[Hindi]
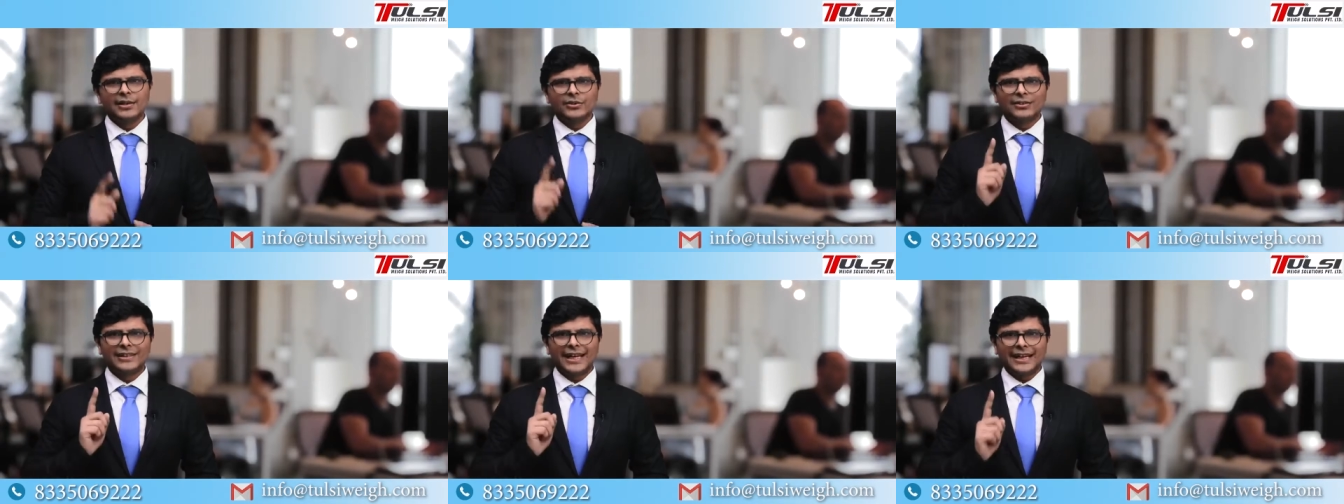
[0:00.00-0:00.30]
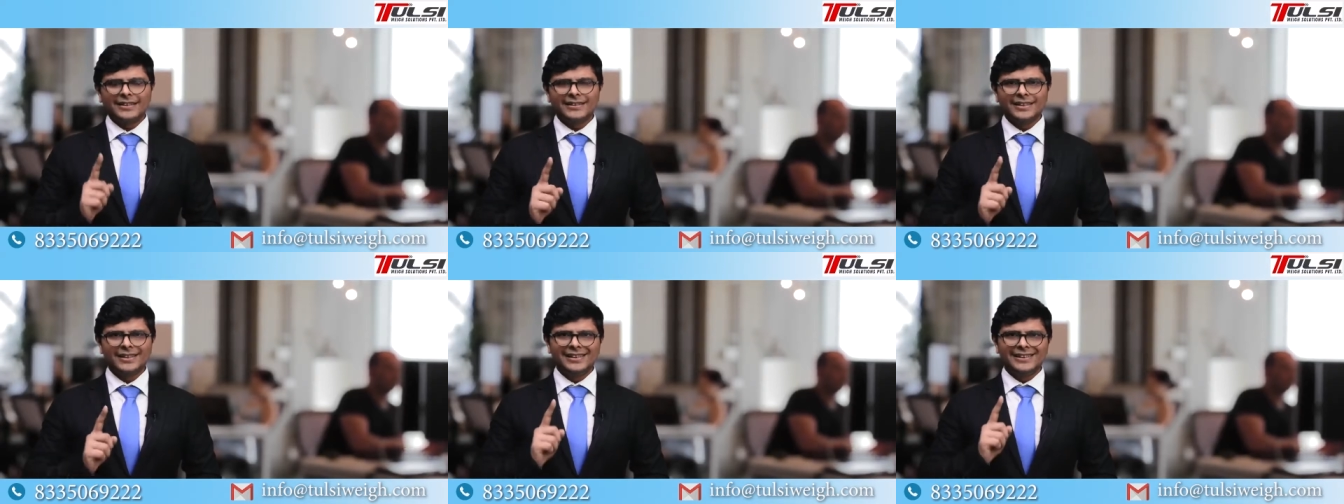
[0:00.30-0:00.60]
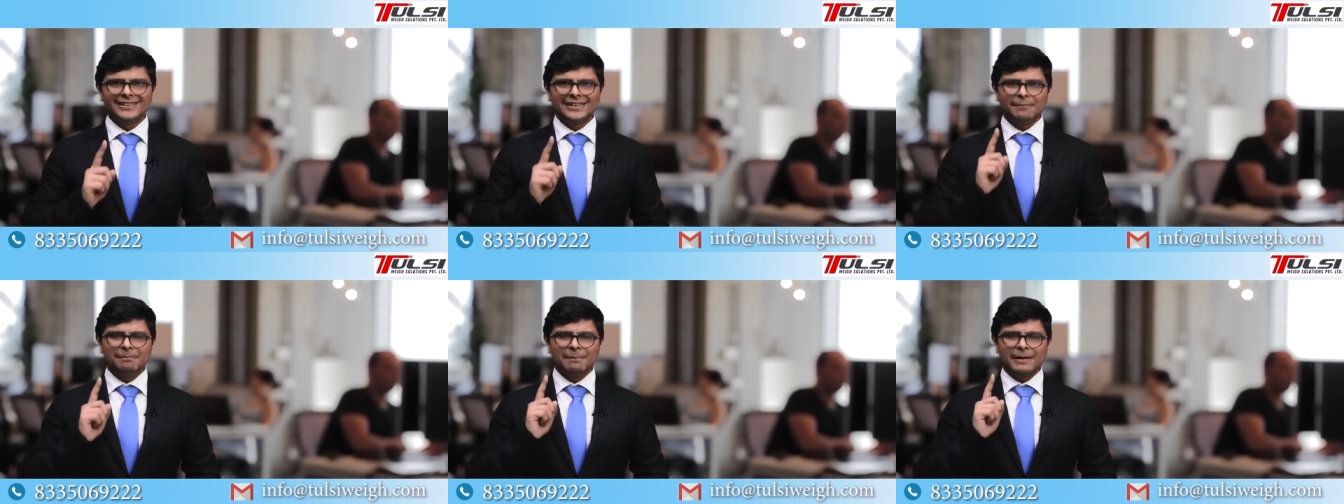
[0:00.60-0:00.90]
सो दैट इज द
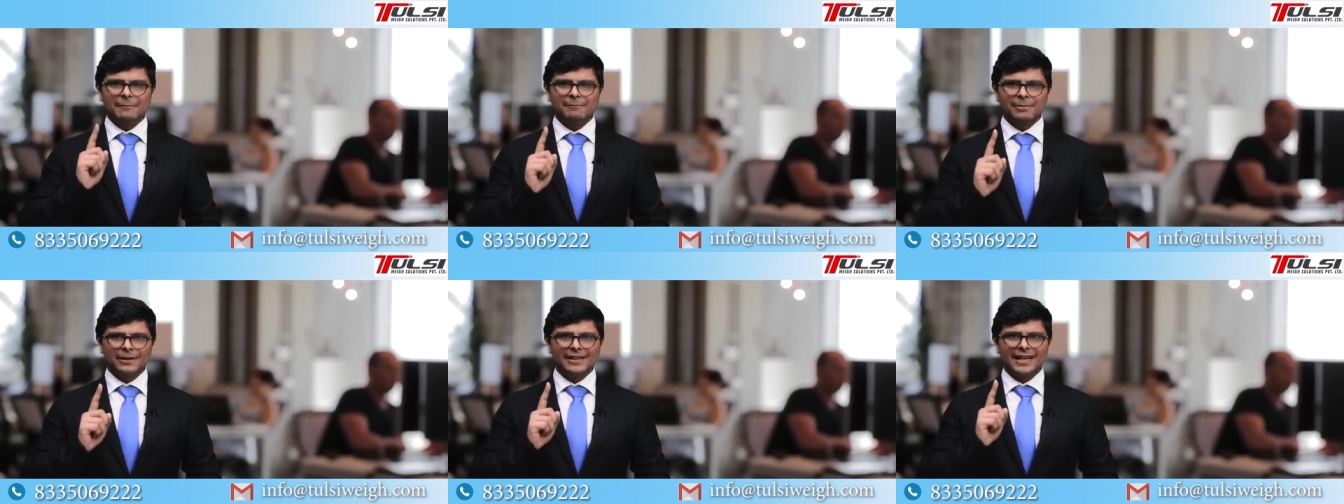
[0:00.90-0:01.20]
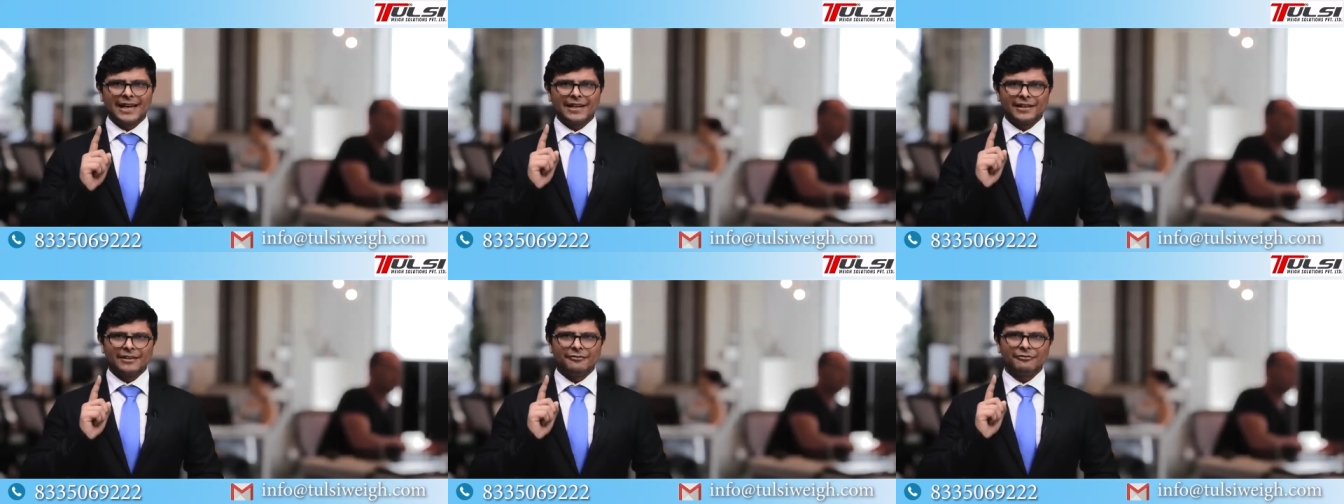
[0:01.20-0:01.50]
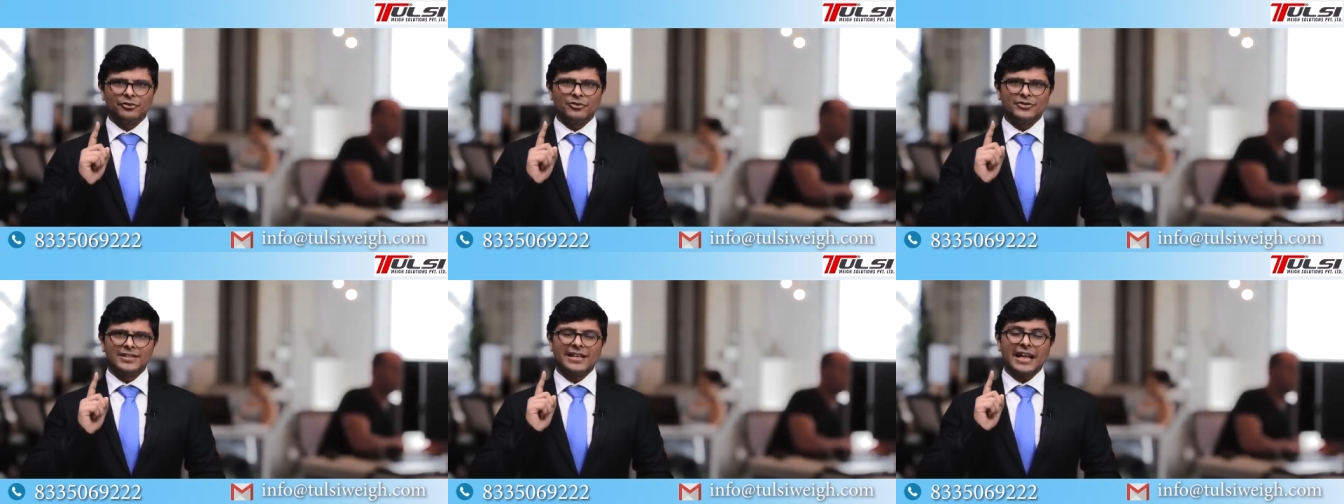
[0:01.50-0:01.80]
रीजन पीपल गेट
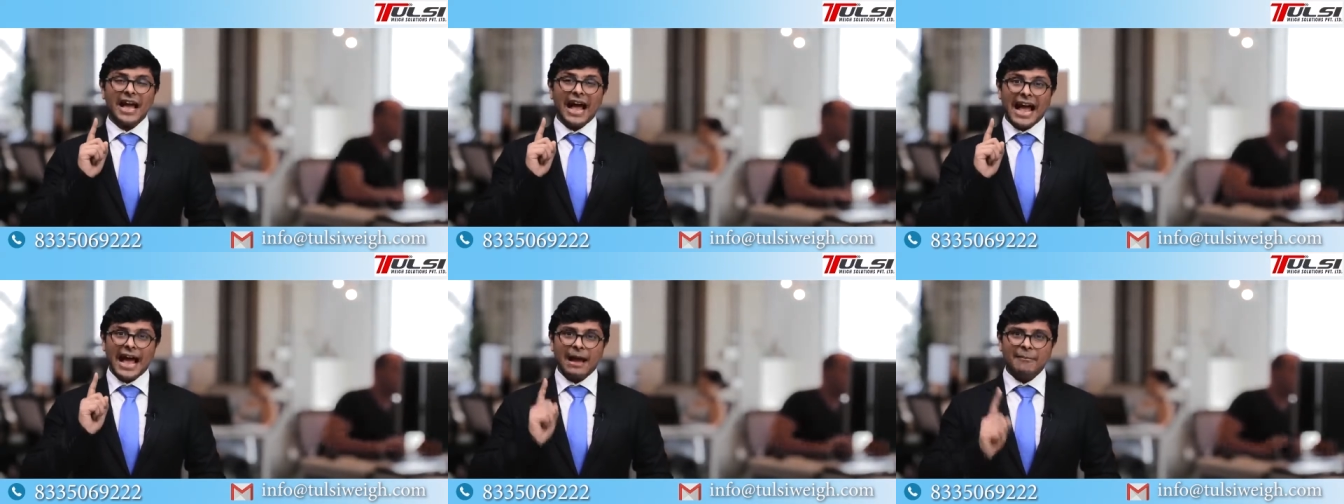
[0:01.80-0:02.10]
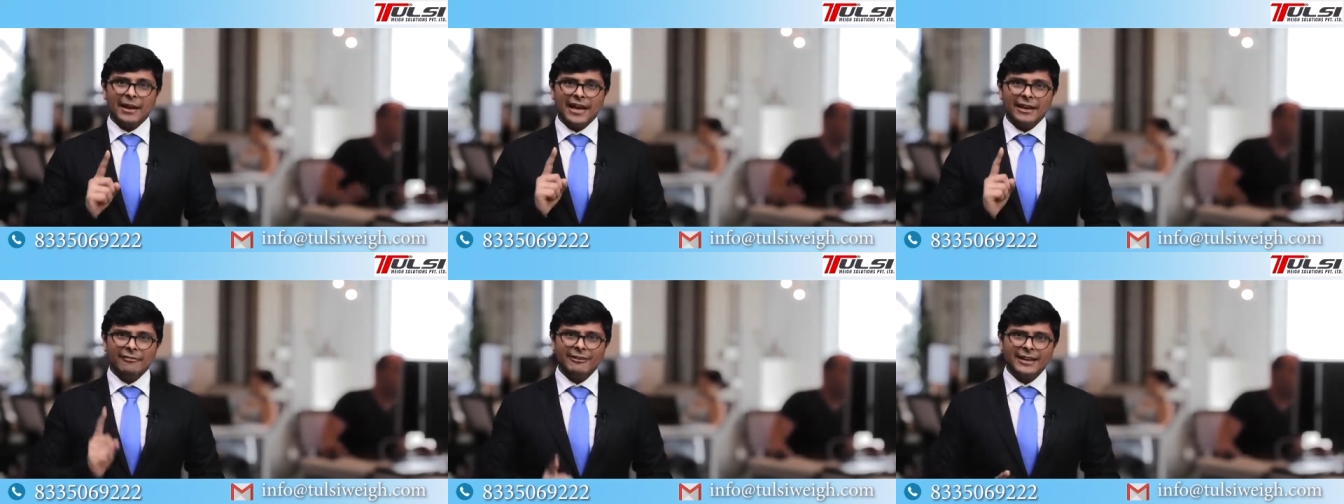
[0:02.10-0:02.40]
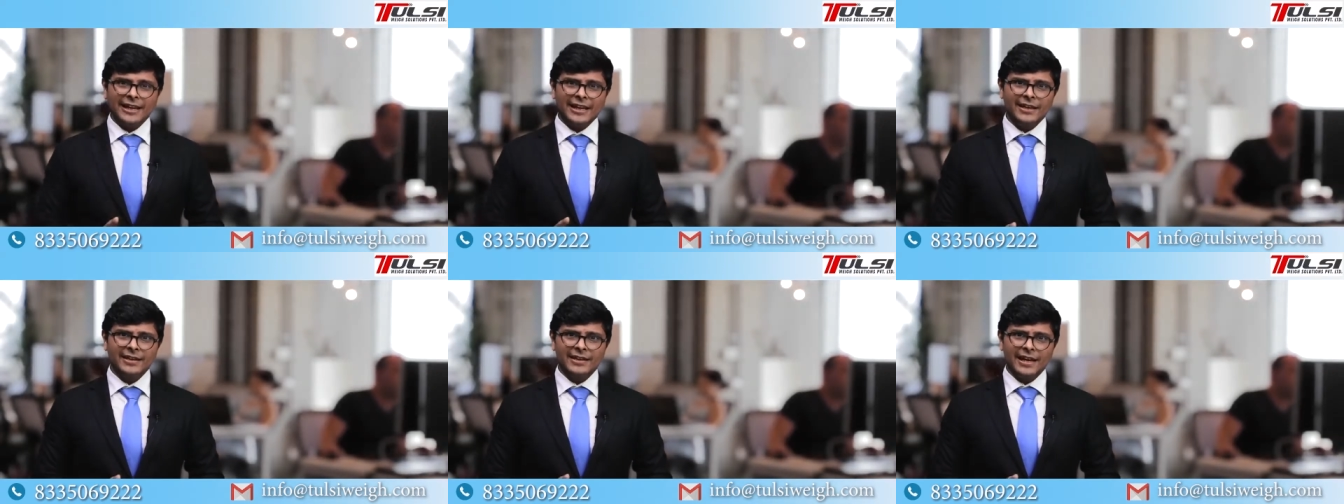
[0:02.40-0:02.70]
कन्फ्यूज दैट एम आई
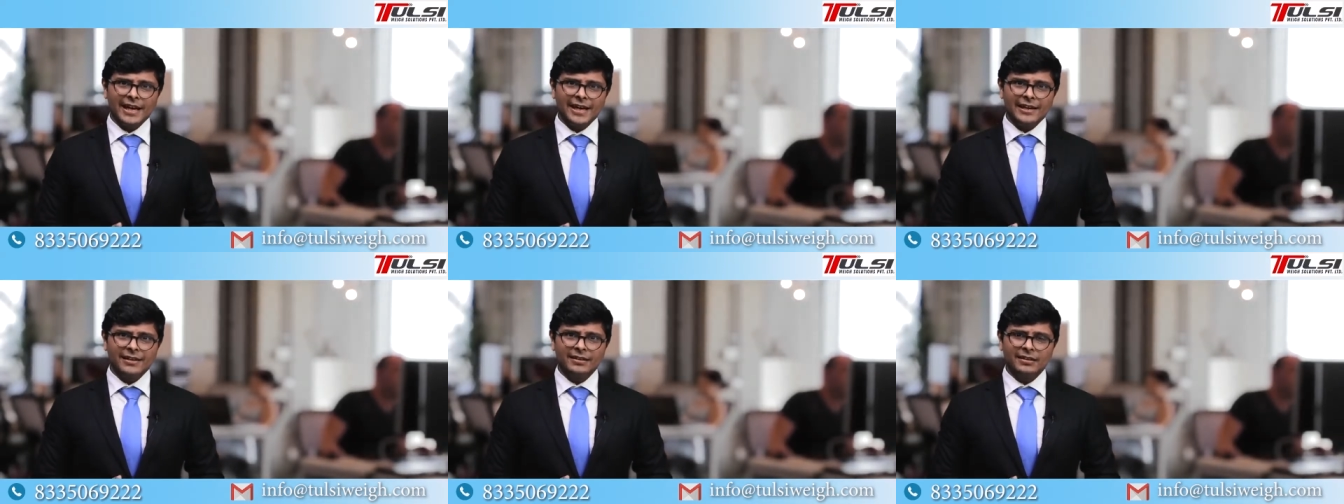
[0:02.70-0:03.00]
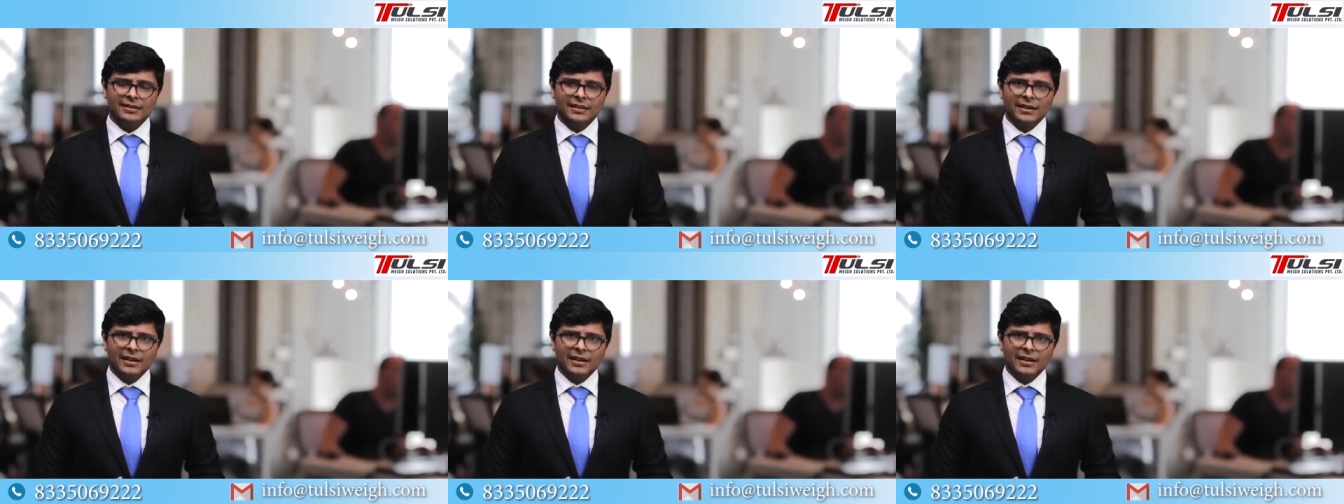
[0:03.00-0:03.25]
वेइंग राइट